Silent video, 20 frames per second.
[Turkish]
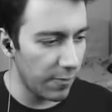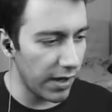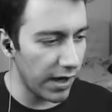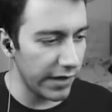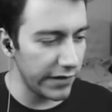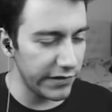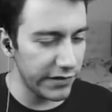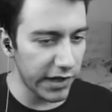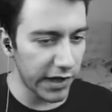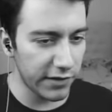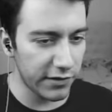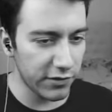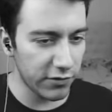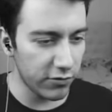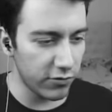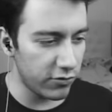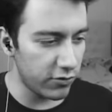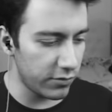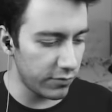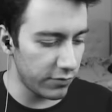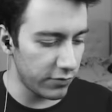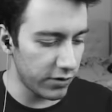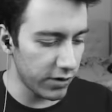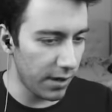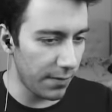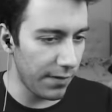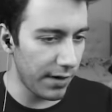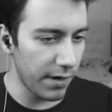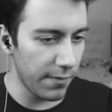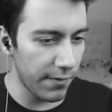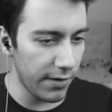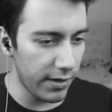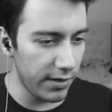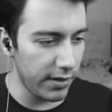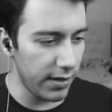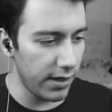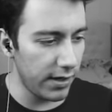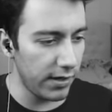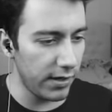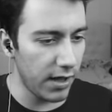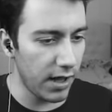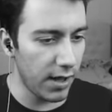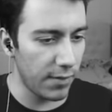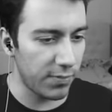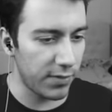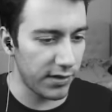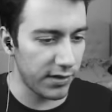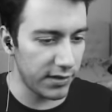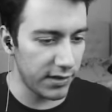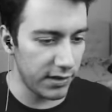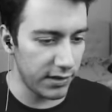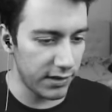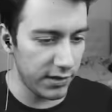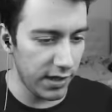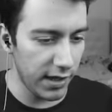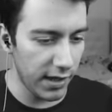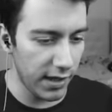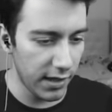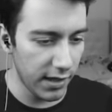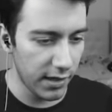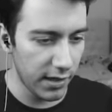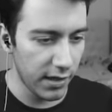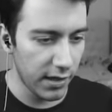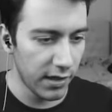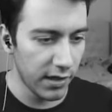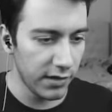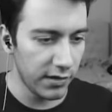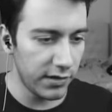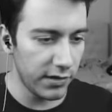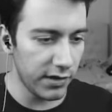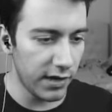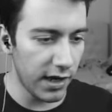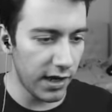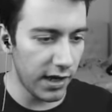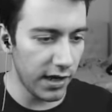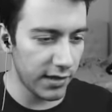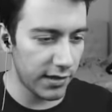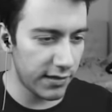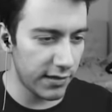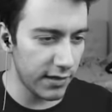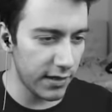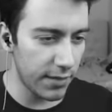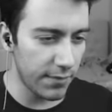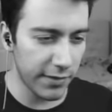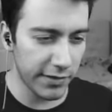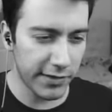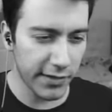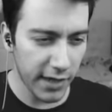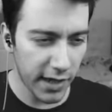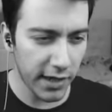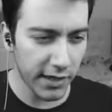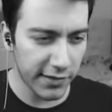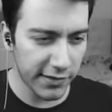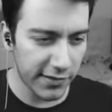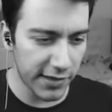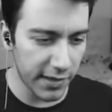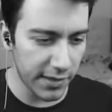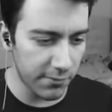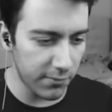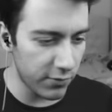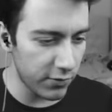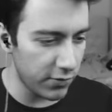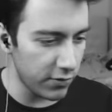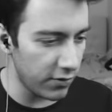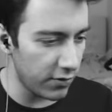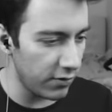Bagajda açık unuttum kusura bakmayın yani ne yaparsın işte. Cinayet ama cinayet istedim bu